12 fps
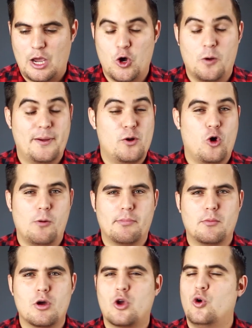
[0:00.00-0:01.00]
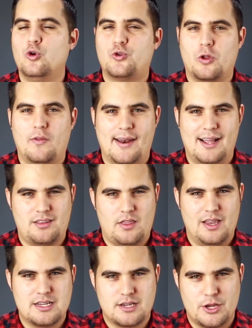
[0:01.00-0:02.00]
que Job era un hombre muy justo delante
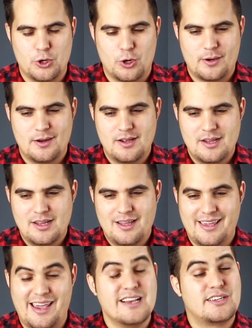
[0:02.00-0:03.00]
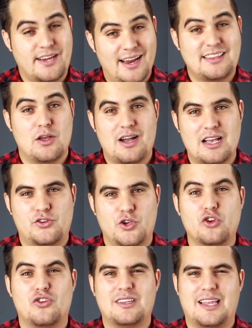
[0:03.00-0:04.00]
del Señor y en cierta
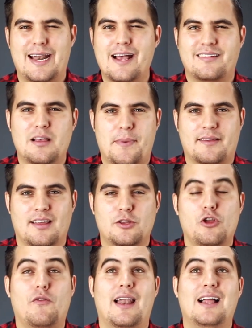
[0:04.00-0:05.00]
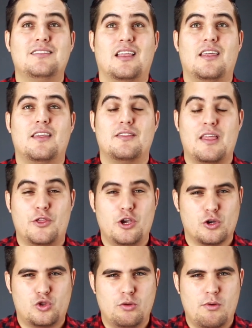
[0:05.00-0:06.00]
ocasión Satanás se presentó delante de
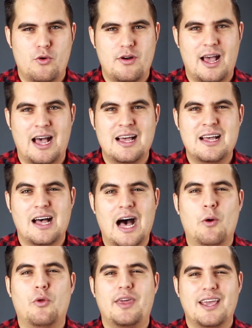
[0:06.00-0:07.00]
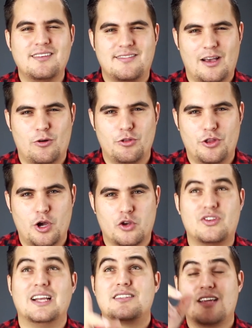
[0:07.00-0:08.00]
Dios, tuvo una audiencia con
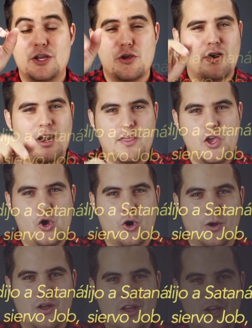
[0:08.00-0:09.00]
Dios y el Señor le dijo,